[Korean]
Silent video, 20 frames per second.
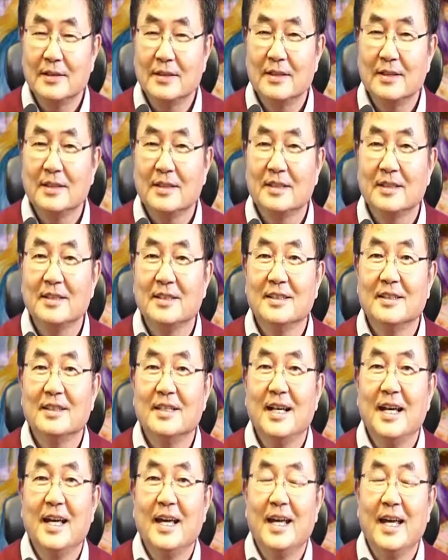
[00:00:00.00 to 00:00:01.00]
그
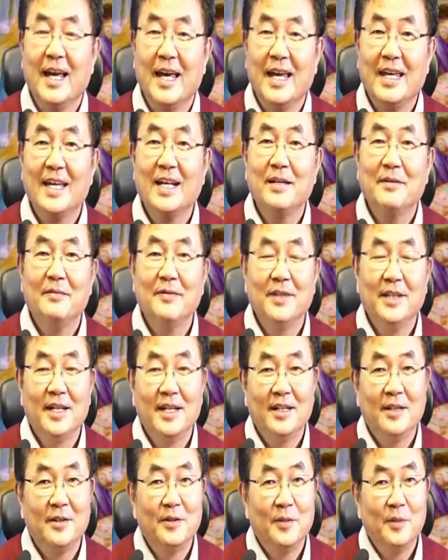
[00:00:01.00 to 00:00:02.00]
AR,
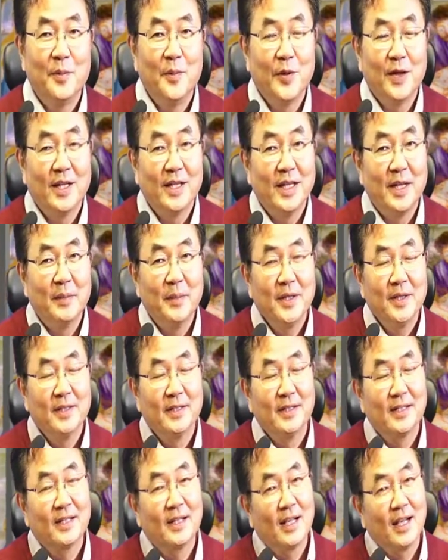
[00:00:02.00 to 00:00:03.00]
VR로 보게
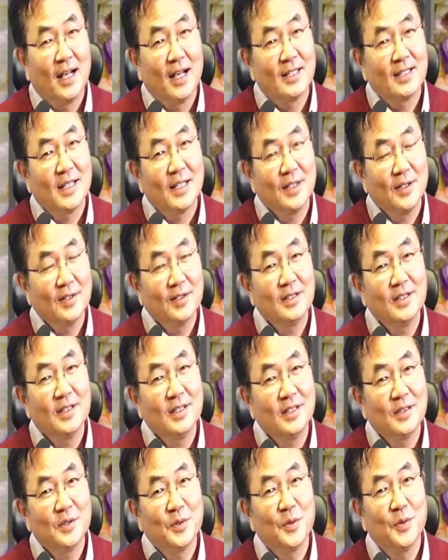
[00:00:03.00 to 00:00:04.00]
되면
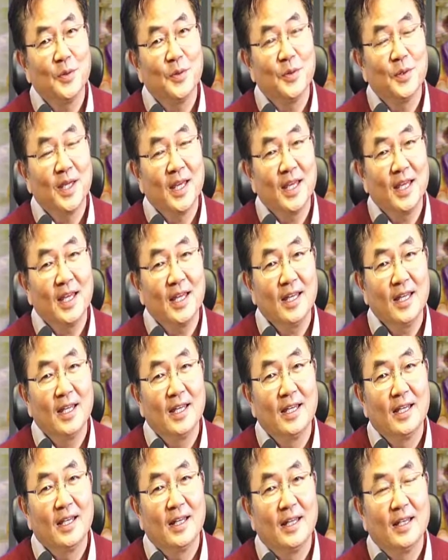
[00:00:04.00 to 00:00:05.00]
가상현실 속에
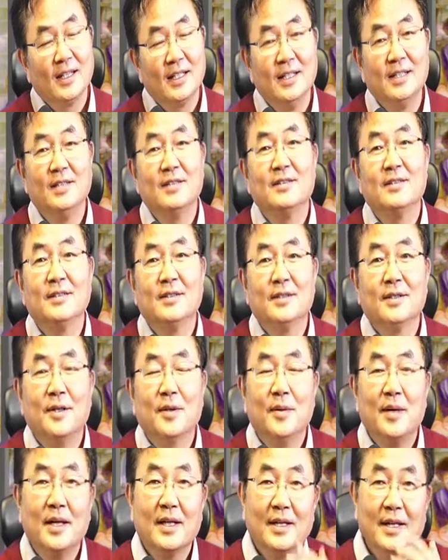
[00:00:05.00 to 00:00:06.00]
그려지는
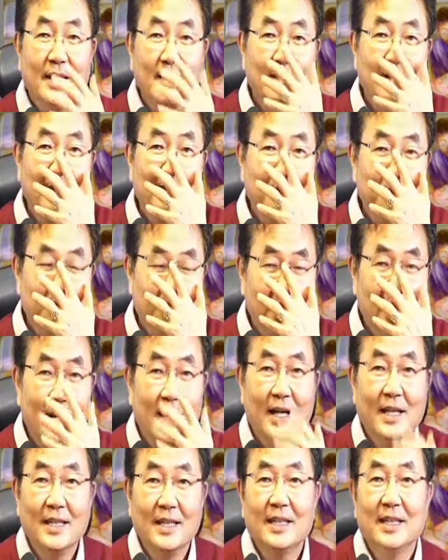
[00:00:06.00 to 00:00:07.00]
것과 굉장히
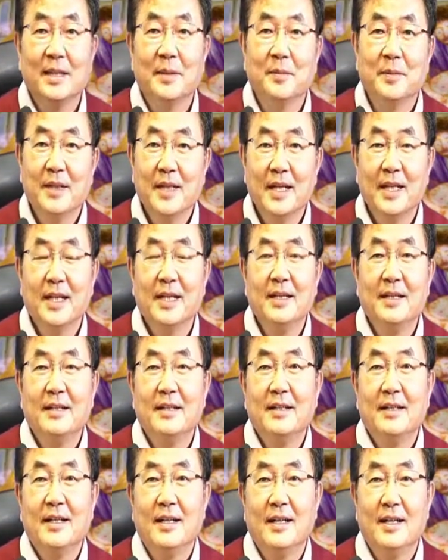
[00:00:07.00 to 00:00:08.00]
유사하기 때문에
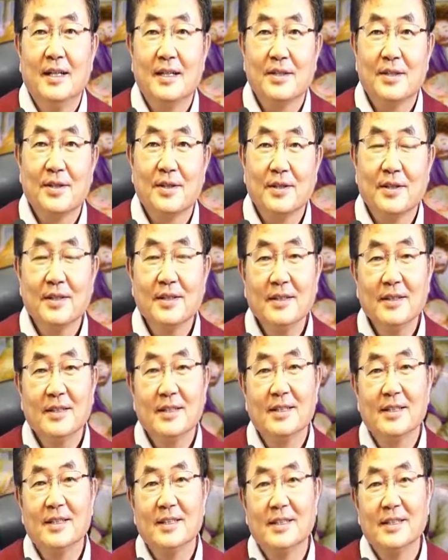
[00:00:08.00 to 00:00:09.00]
저는
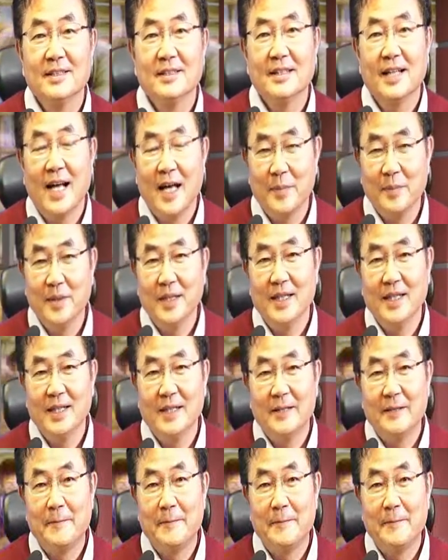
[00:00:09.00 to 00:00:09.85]
그 감히